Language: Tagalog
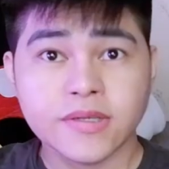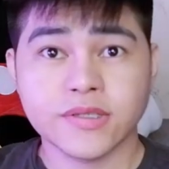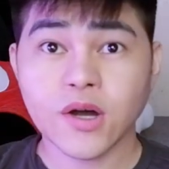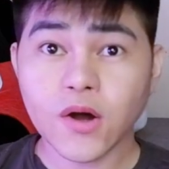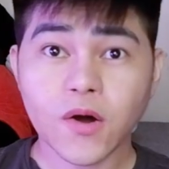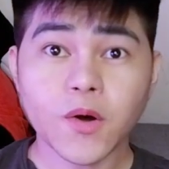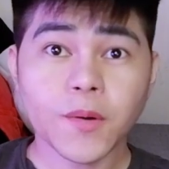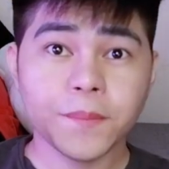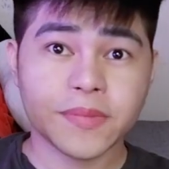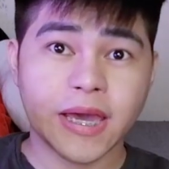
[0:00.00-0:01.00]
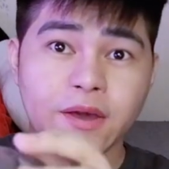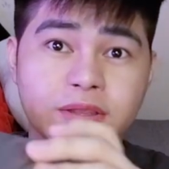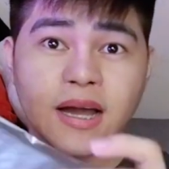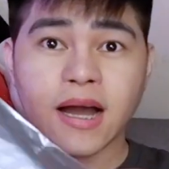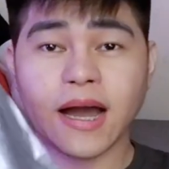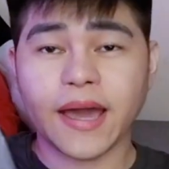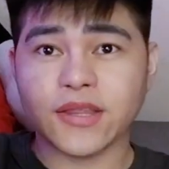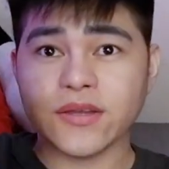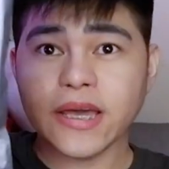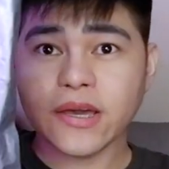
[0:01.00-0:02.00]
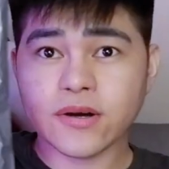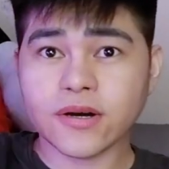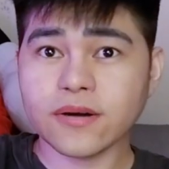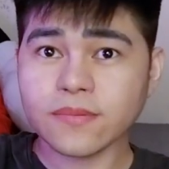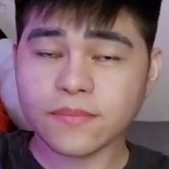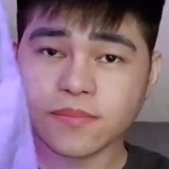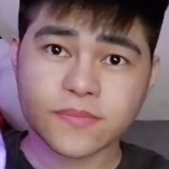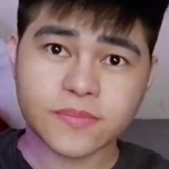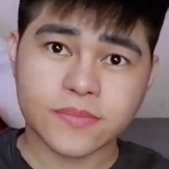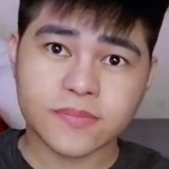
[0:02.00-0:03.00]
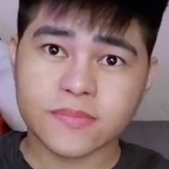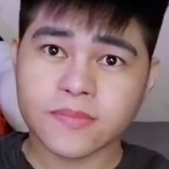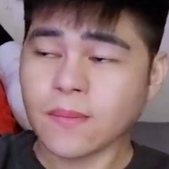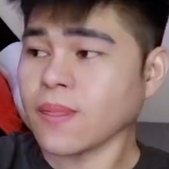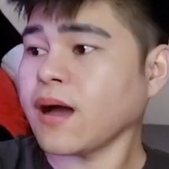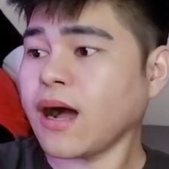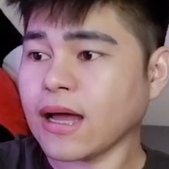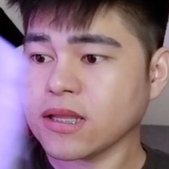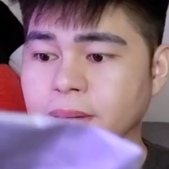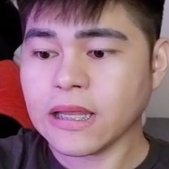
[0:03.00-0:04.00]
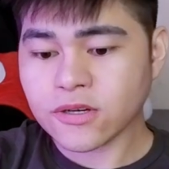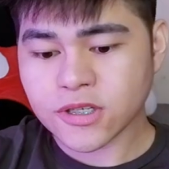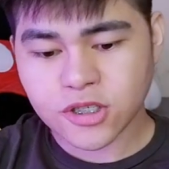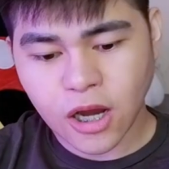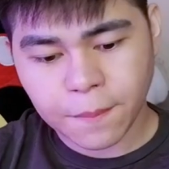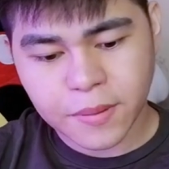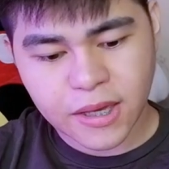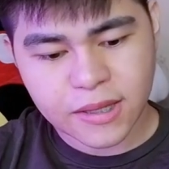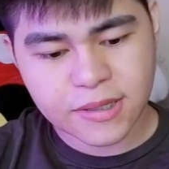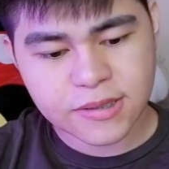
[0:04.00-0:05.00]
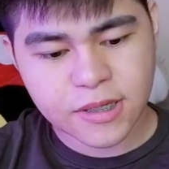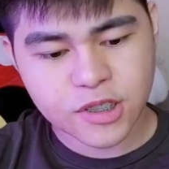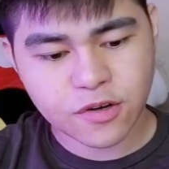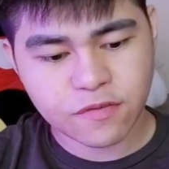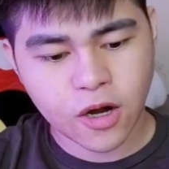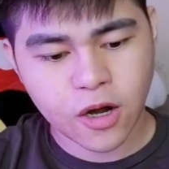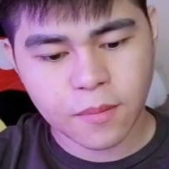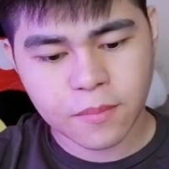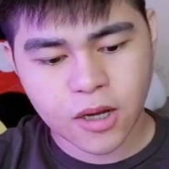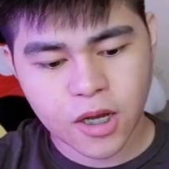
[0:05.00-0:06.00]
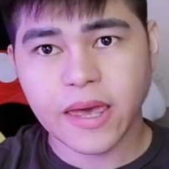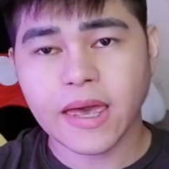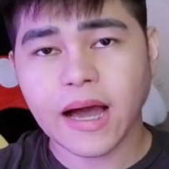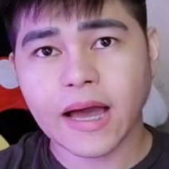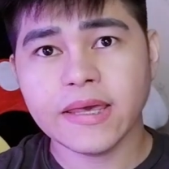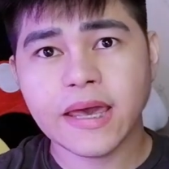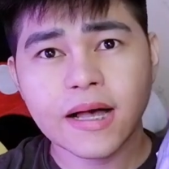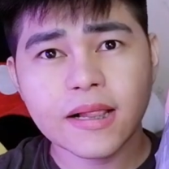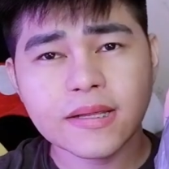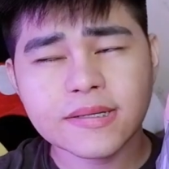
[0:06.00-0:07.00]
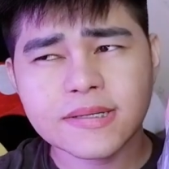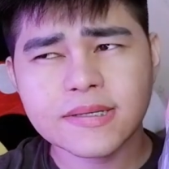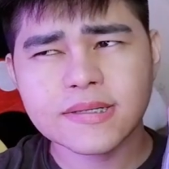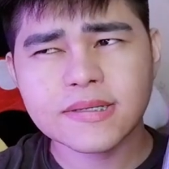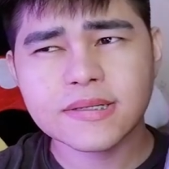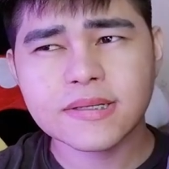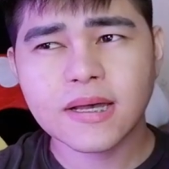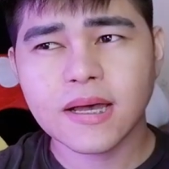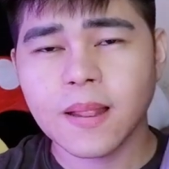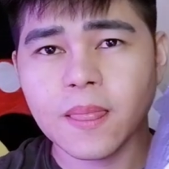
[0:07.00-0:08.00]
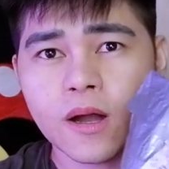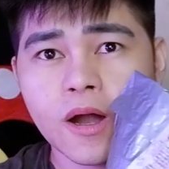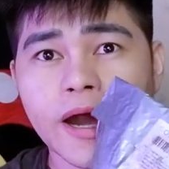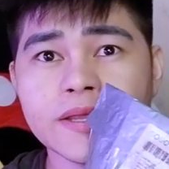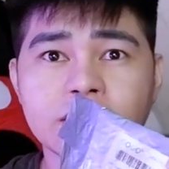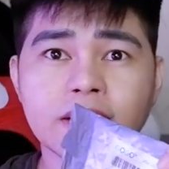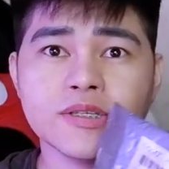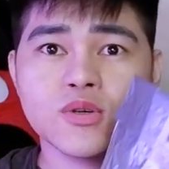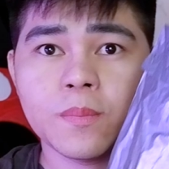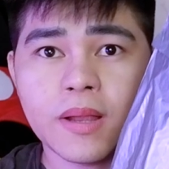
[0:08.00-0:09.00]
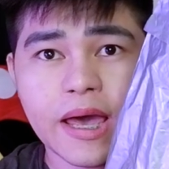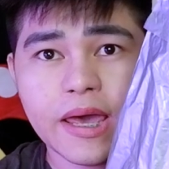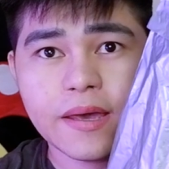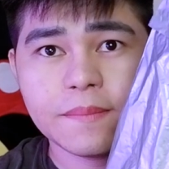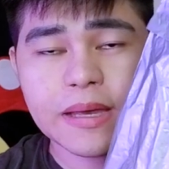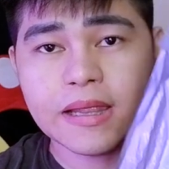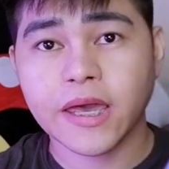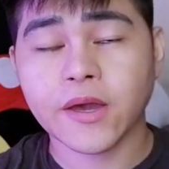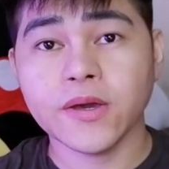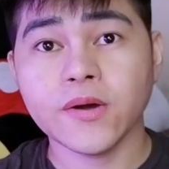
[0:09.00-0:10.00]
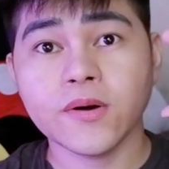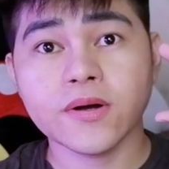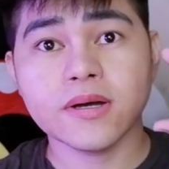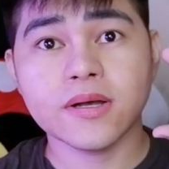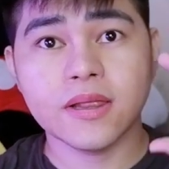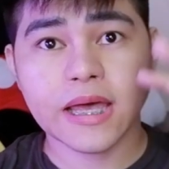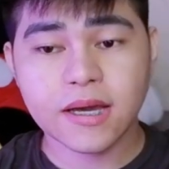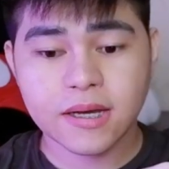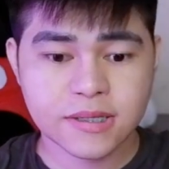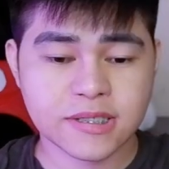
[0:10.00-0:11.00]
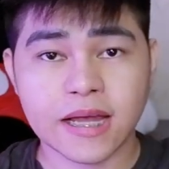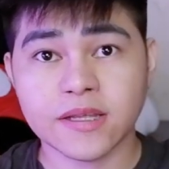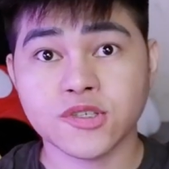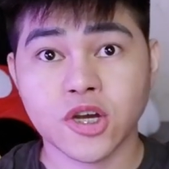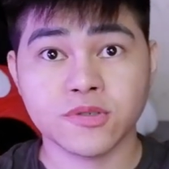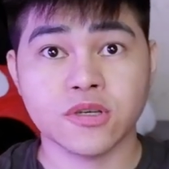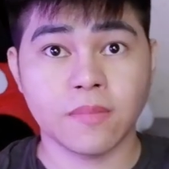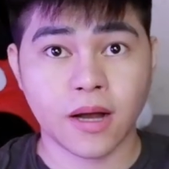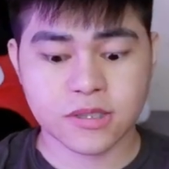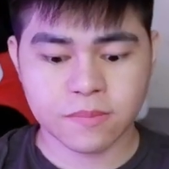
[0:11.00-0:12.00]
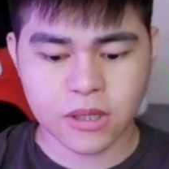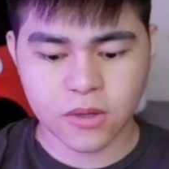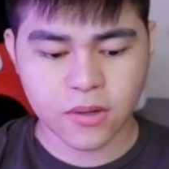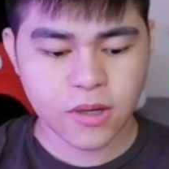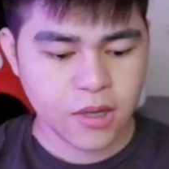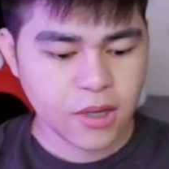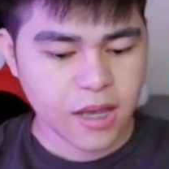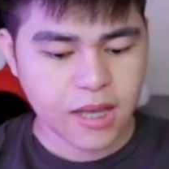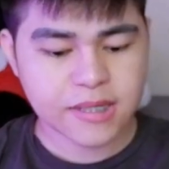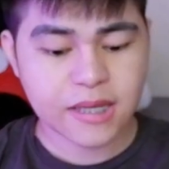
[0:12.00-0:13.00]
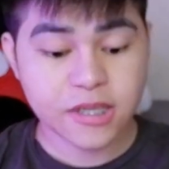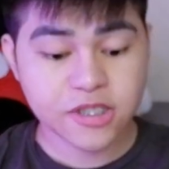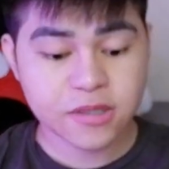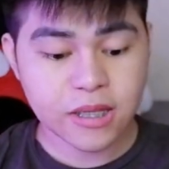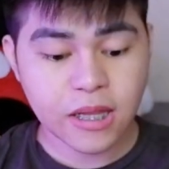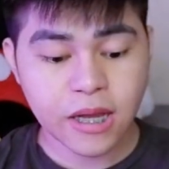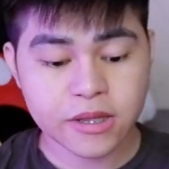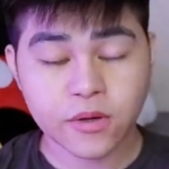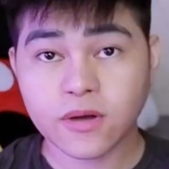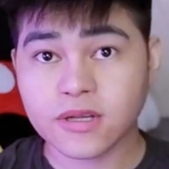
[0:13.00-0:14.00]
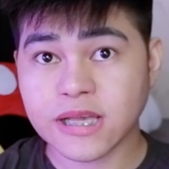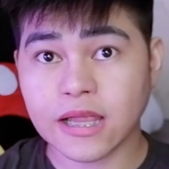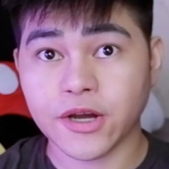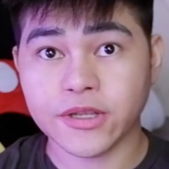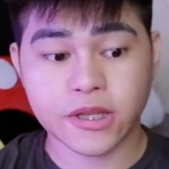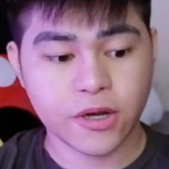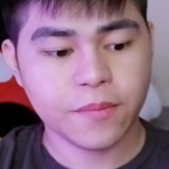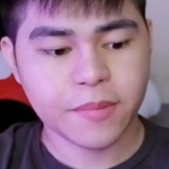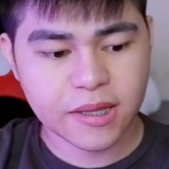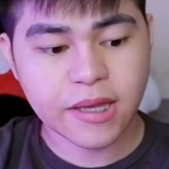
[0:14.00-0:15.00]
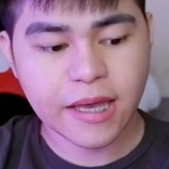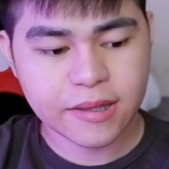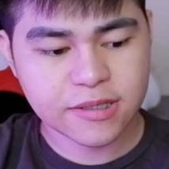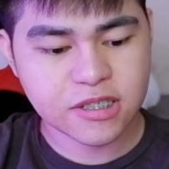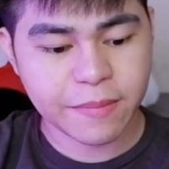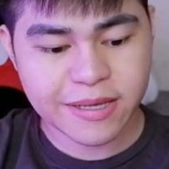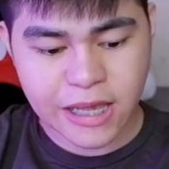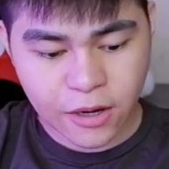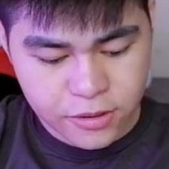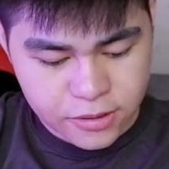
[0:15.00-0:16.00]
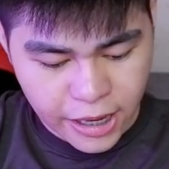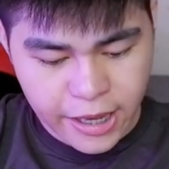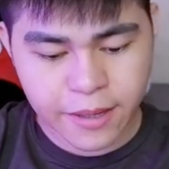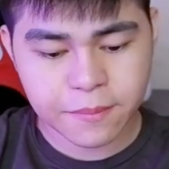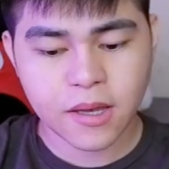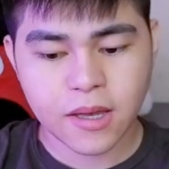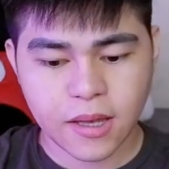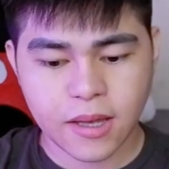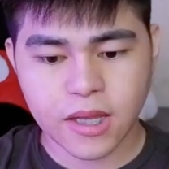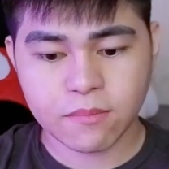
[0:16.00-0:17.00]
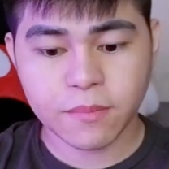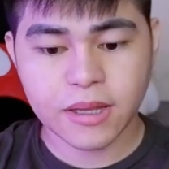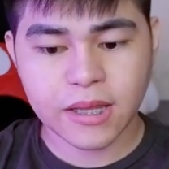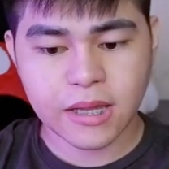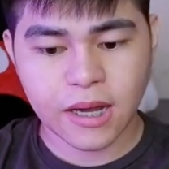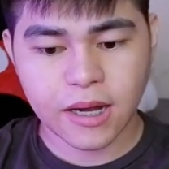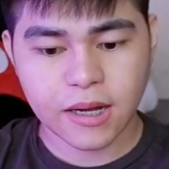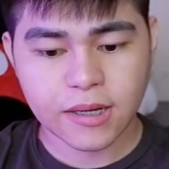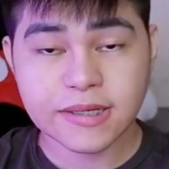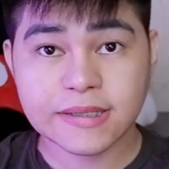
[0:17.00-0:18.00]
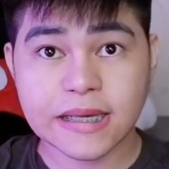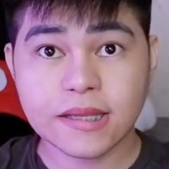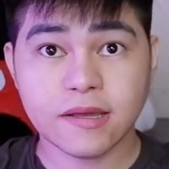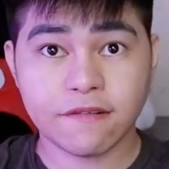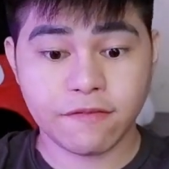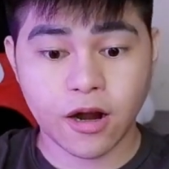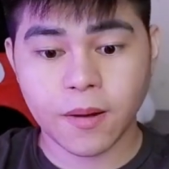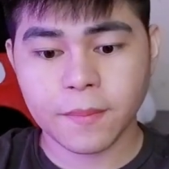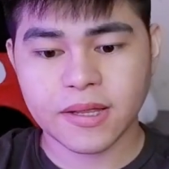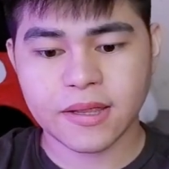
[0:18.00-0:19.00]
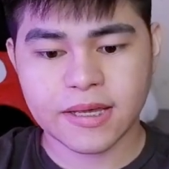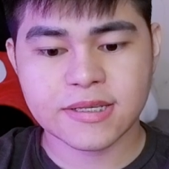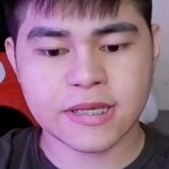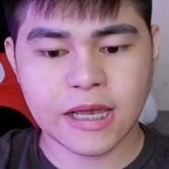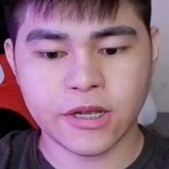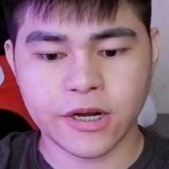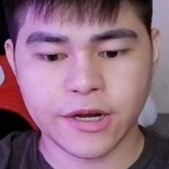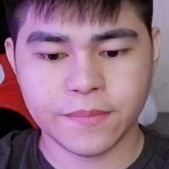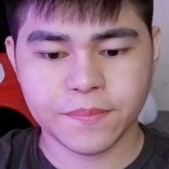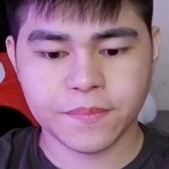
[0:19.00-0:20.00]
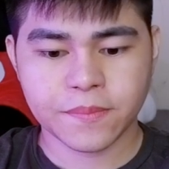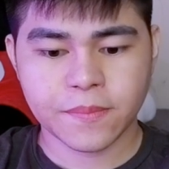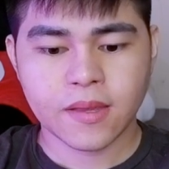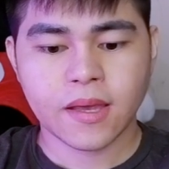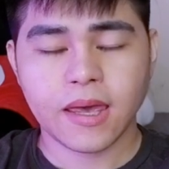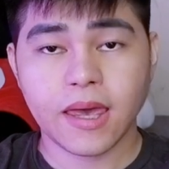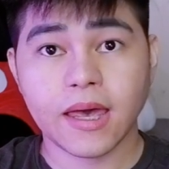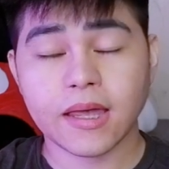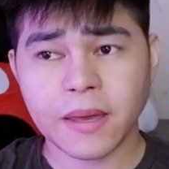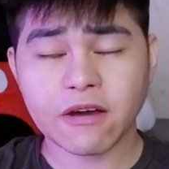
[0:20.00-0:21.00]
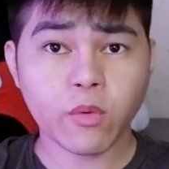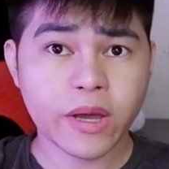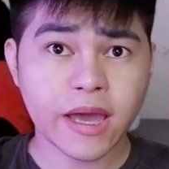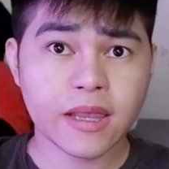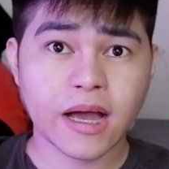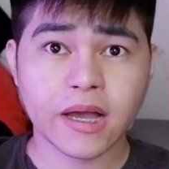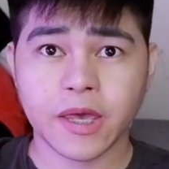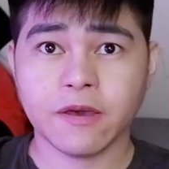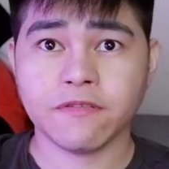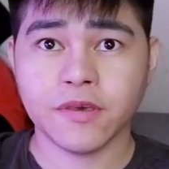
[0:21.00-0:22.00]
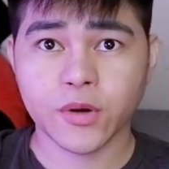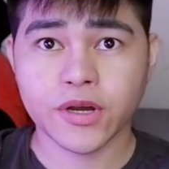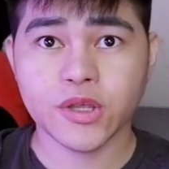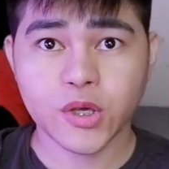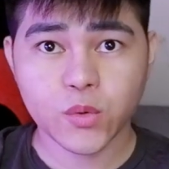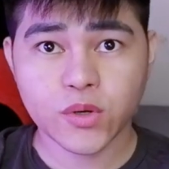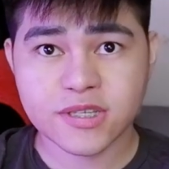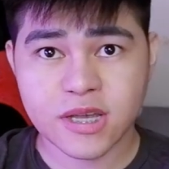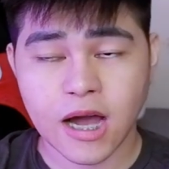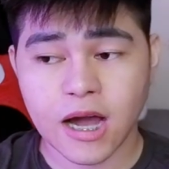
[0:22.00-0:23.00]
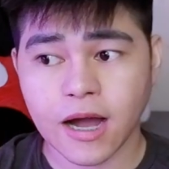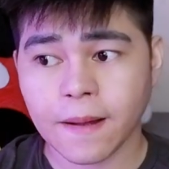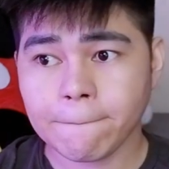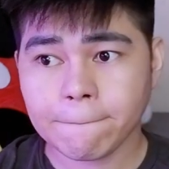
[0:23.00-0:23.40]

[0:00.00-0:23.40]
So, ayun na nga. Ito na yung uh, nabili ko sa Shopee. This is from Ayel's Gardening Supply. Ilalagay ko yung link sa description box below. Kasi legit talaga tong seller na to. And again, this is my second time na bumili ng seed from this seller. And FYI lang, if you're new sa